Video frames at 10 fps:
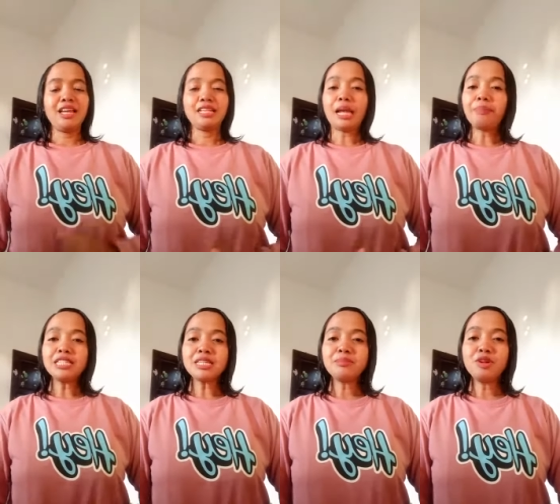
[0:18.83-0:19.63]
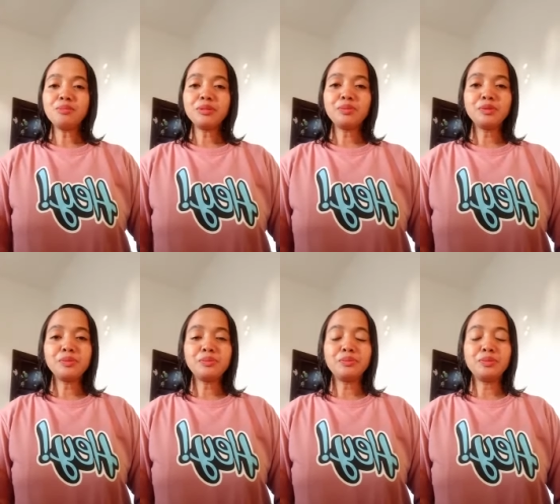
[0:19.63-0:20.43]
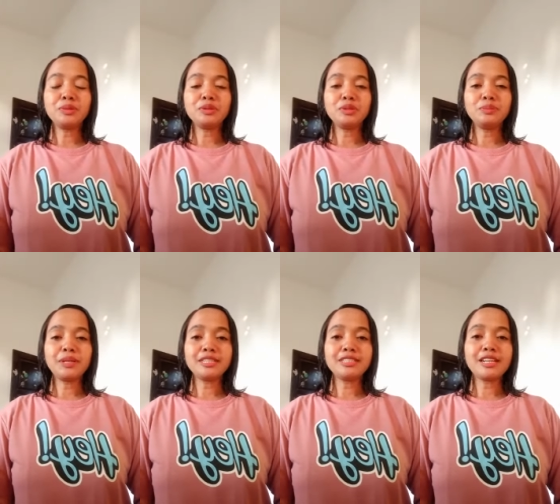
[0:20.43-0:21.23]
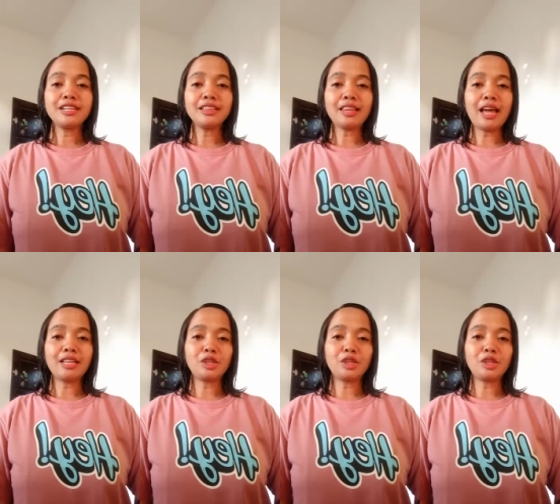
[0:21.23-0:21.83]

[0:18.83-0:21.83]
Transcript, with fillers: Tapi sebelum Ibu butuh bercerita